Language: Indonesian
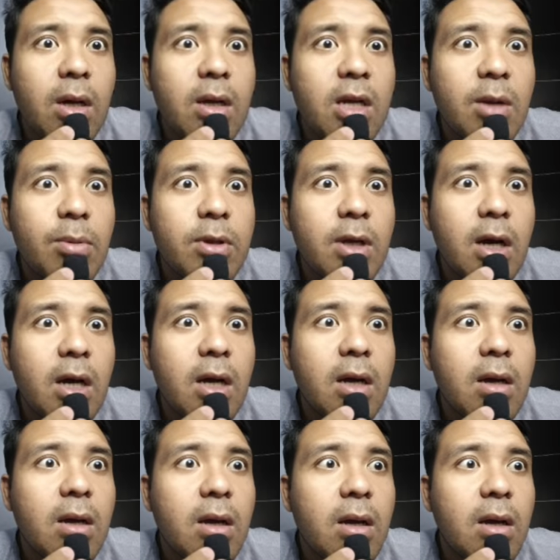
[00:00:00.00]
dapat nggak
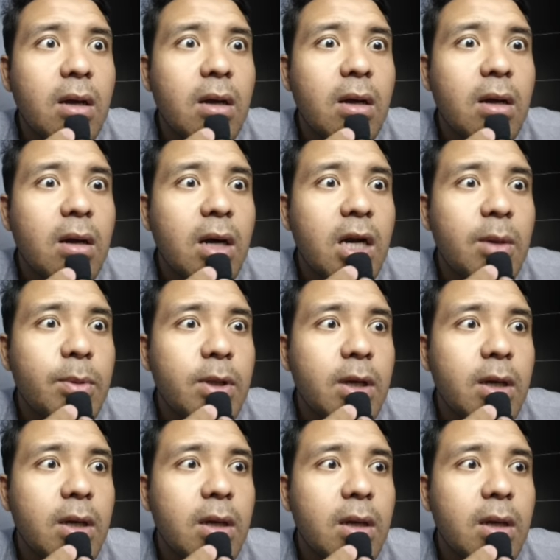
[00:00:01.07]
nggak dapat ya